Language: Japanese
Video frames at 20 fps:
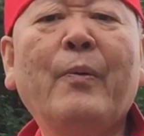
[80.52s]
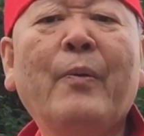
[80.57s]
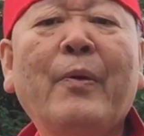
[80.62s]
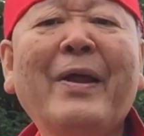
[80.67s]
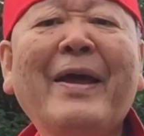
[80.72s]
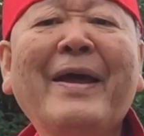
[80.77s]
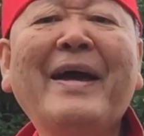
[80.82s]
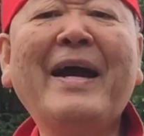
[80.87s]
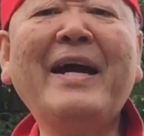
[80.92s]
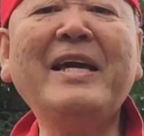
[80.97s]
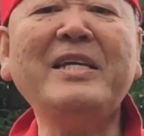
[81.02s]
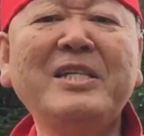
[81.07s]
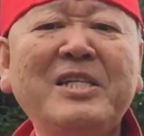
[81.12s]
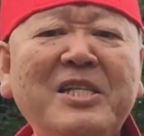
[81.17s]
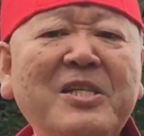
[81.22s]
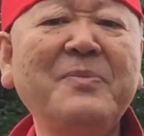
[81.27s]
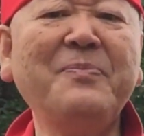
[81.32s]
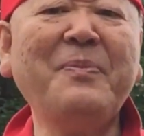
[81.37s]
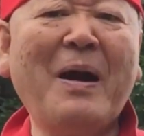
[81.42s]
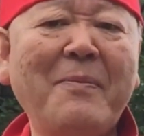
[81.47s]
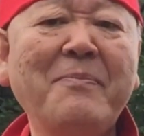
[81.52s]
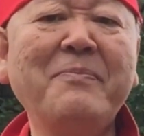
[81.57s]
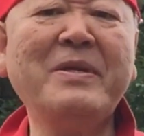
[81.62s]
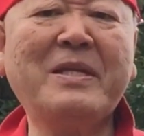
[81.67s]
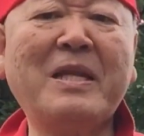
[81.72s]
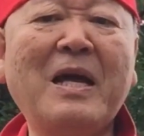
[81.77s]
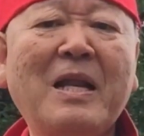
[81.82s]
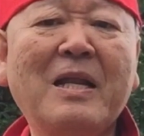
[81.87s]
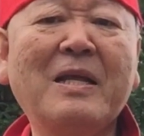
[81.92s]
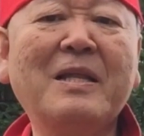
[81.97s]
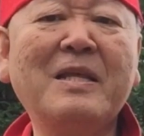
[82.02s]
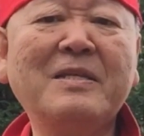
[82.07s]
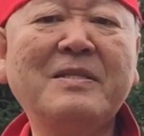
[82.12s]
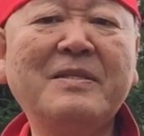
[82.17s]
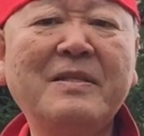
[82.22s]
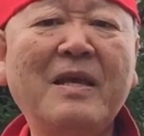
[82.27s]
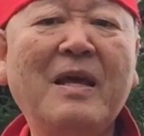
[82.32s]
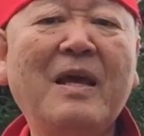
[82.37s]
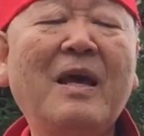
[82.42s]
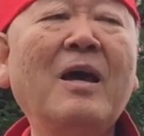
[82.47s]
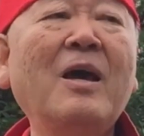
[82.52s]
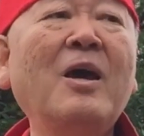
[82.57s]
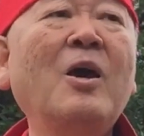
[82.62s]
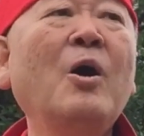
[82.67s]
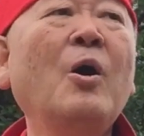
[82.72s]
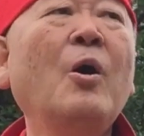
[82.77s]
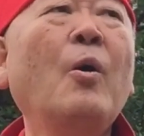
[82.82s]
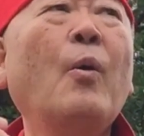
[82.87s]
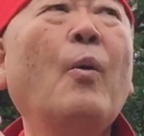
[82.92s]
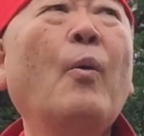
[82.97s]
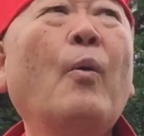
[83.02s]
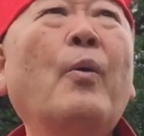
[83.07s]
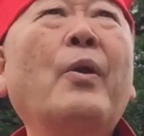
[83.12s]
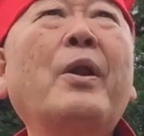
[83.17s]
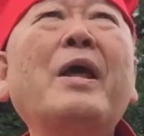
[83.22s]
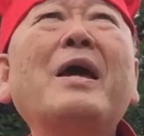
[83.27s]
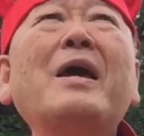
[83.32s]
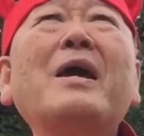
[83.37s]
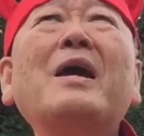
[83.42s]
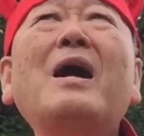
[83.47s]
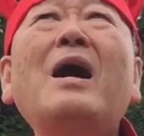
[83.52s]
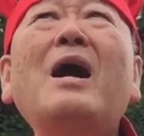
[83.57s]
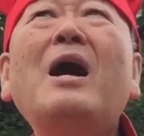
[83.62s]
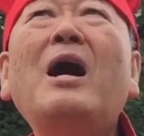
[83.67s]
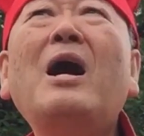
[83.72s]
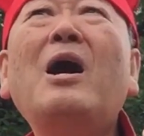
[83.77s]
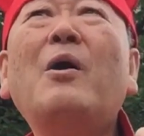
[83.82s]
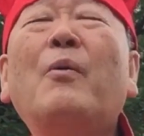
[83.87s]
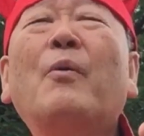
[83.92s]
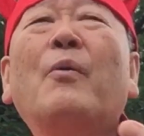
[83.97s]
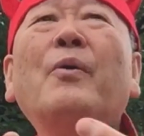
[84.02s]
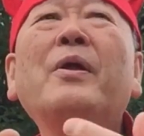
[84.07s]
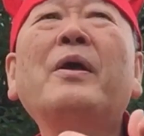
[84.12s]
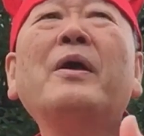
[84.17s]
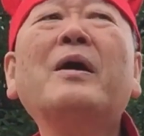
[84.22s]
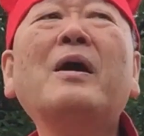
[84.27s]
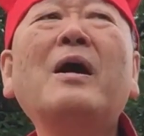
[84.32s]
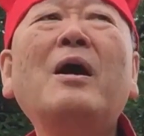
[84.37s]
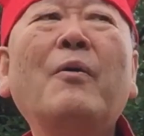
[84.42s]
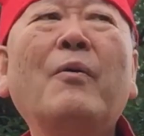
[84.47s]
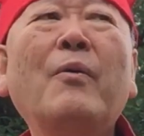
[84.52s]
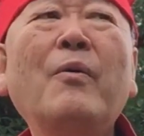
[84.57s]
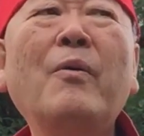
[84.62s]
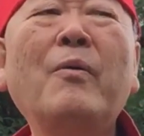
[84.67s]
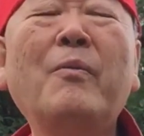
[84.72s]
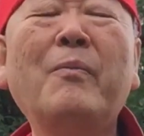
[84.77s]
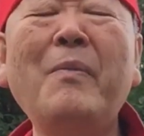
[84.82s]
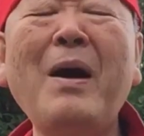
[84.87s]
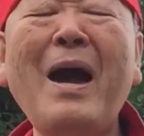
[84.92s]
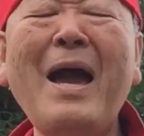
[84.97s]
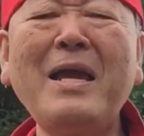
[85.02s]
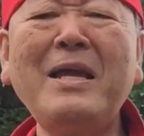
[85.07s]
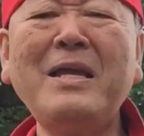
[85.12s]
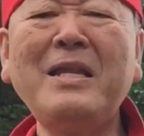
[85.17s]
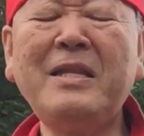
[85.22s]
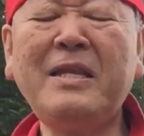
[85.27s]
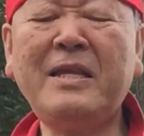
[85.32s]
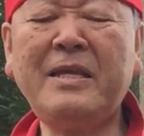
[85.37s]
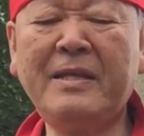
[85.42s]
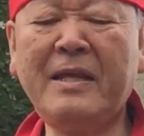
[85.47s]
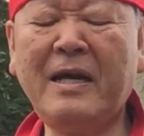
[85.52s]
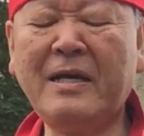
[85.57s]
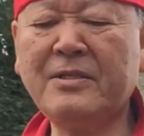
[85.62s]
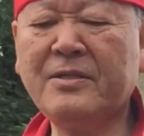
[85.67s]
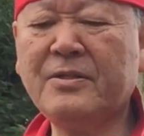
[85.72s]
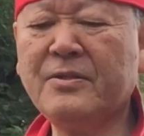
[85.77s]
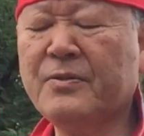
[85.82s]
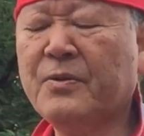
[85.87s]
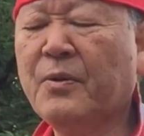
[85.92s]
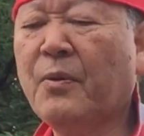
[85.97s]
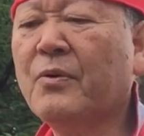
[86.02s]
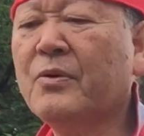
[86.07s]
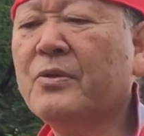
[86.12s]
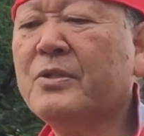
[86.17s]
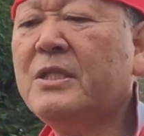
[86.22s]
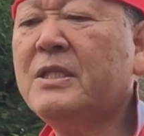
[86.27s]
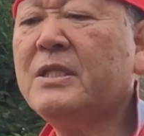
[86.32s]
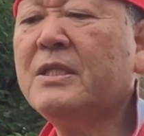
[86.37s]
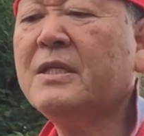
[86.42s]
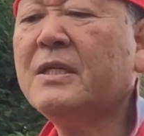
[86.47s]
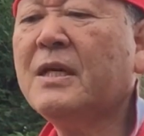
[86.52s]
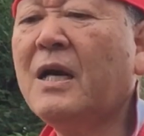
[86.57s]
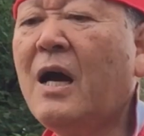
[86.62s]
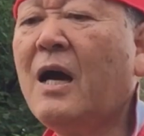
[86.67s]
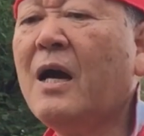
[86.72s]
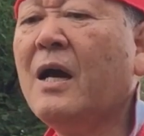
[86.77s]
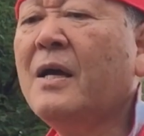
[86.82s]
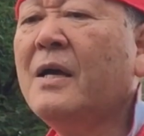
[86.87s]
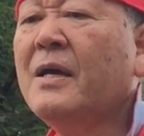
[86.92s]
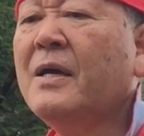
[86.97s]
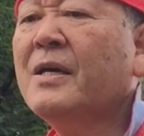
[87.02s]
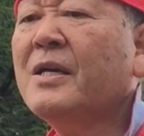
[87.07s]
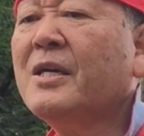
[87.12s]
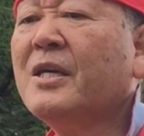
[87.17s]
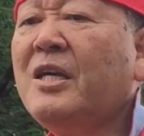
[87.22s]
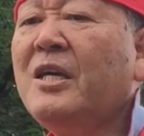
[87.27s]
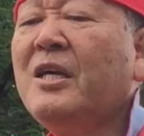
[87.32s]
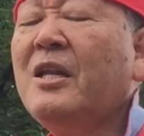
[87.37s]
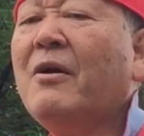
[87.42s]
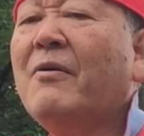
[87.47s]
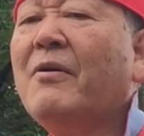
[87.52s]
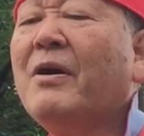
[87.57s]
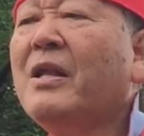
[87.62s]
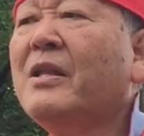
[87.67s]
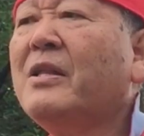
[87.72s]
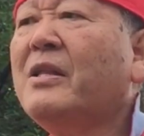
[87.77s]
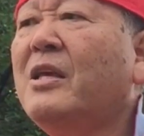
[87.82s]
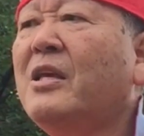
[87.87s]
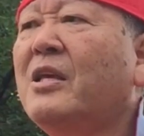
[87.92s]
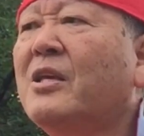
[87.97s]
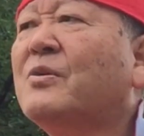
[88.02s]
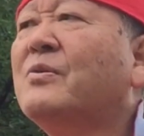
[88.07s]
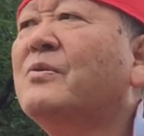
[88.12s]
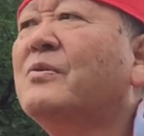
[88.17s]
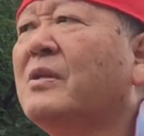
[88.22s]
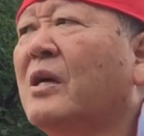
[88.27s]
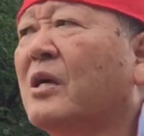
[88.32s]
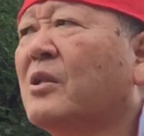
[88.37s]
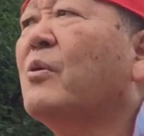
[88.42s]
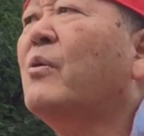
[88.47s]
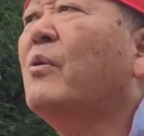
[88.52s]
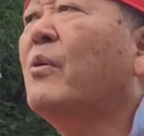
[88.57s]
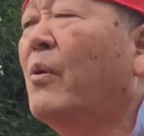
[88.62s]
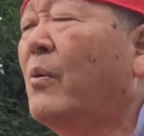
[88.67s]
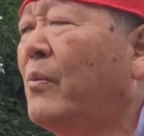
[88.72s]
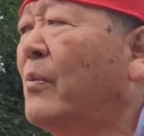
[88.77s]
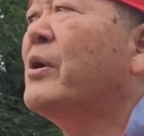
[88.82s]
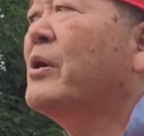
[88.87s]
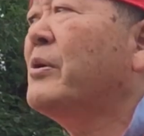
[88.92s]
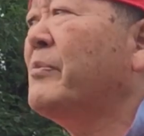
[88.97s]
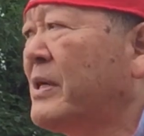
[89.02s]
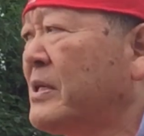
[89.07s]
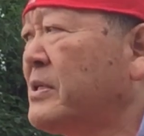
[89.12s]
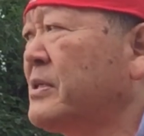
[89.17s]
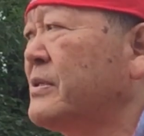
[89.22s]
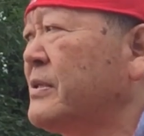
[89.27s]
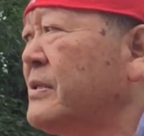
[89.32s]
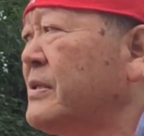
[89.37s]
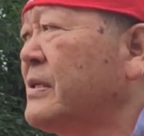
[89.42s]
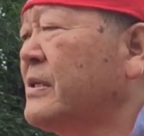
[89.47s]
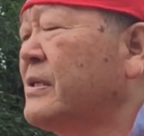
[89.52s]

俺が一番みたいなですね俺が俺がを前に出す老人が嫌われていくんだと思います。